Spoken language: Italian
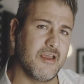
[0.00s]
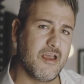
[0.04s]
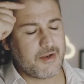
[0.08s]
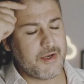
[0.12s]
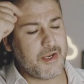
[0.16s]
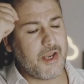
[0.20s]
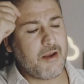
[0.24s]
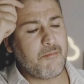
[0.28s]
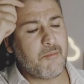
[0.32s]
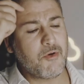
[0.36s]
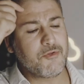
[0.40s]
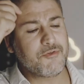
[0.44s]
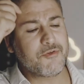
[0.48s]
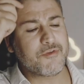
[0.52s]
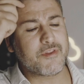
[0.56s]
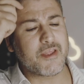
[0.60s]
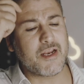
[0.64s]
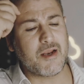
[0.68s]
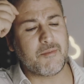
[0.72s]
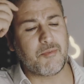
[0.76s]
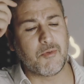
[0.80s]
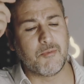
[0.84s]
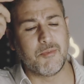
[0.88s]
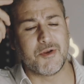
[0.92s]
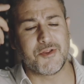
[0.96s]
Nel mondo
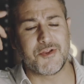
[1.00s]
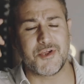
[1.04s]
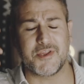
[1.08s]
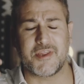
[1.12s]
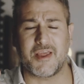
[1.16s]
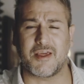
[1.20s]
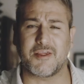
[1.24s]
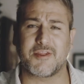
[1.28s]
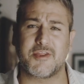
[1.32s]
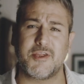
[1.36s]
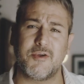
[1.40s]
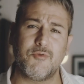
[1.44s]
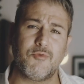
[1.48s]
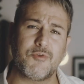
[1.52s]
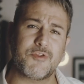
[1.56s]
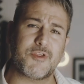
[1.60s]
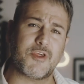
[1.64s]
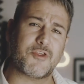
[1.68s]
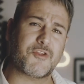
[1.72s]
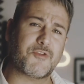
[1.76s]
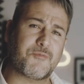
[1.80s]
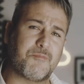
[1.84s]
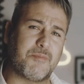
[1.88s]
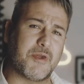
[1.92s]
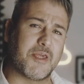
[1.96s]
della pubblicità si usa
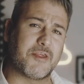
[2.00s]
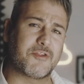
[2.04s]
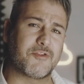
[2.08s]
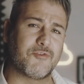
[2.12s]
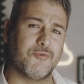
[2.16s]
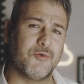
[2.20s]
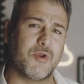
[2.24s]
spesso